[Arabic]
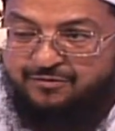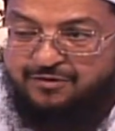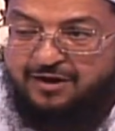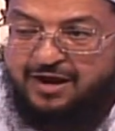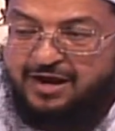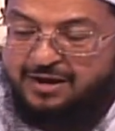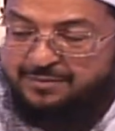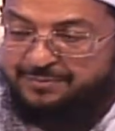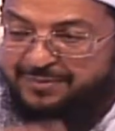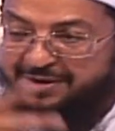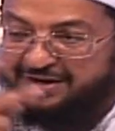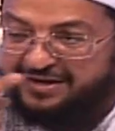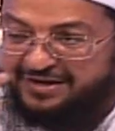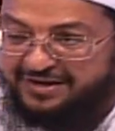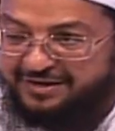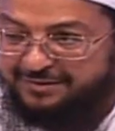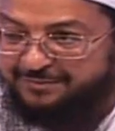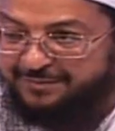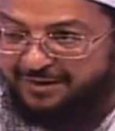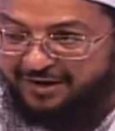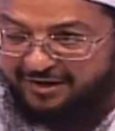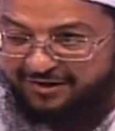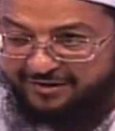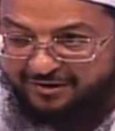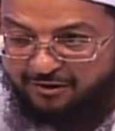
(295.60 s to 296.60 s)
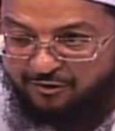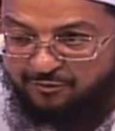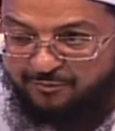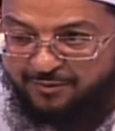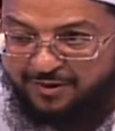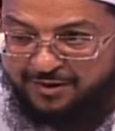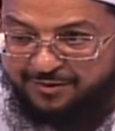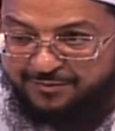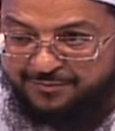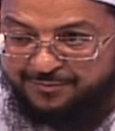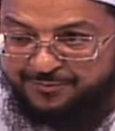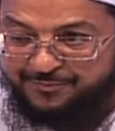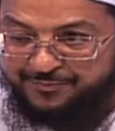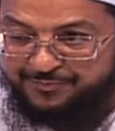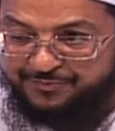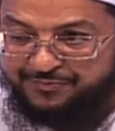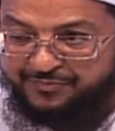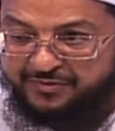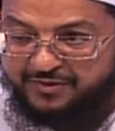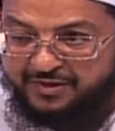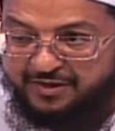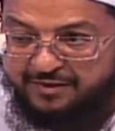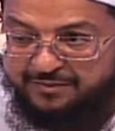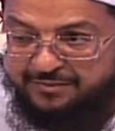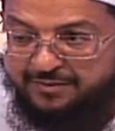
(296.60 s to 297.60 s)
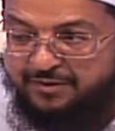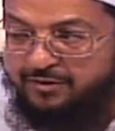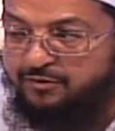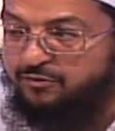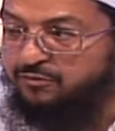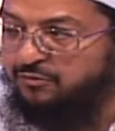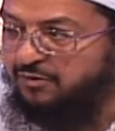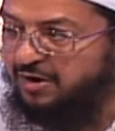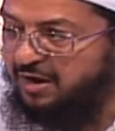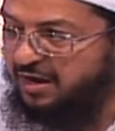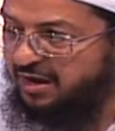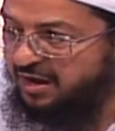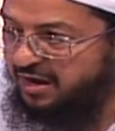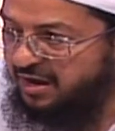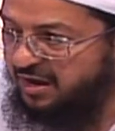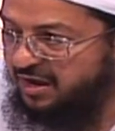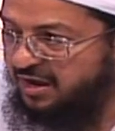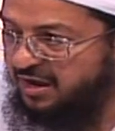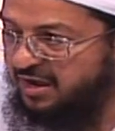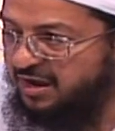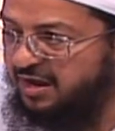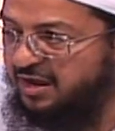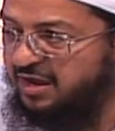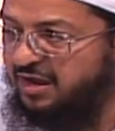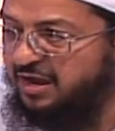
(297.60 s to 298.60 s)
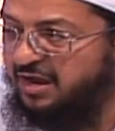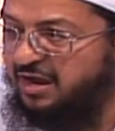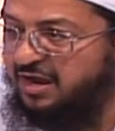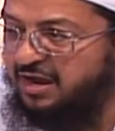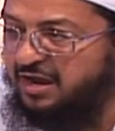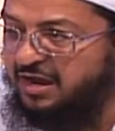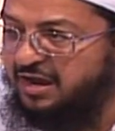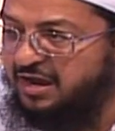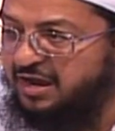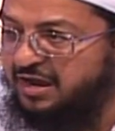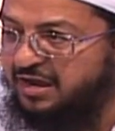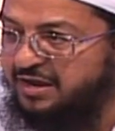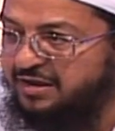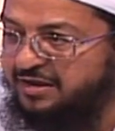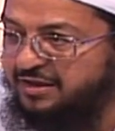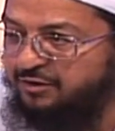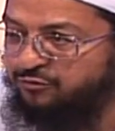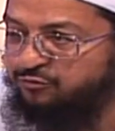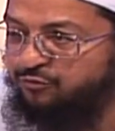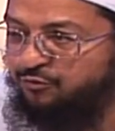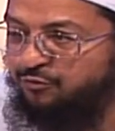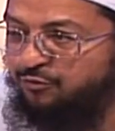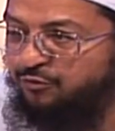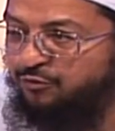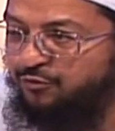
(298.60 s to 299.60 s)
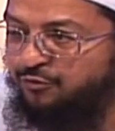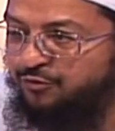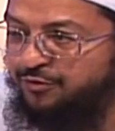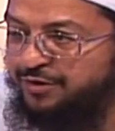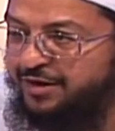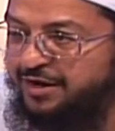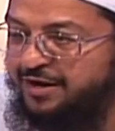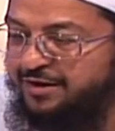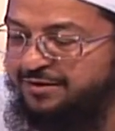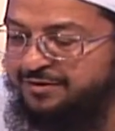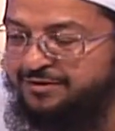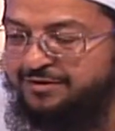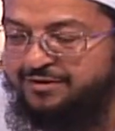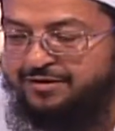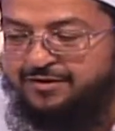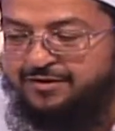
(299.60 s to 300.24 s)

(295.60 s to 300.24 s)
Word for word: قال بنيه مع أنهما اثنين نعم. ويدخل هنا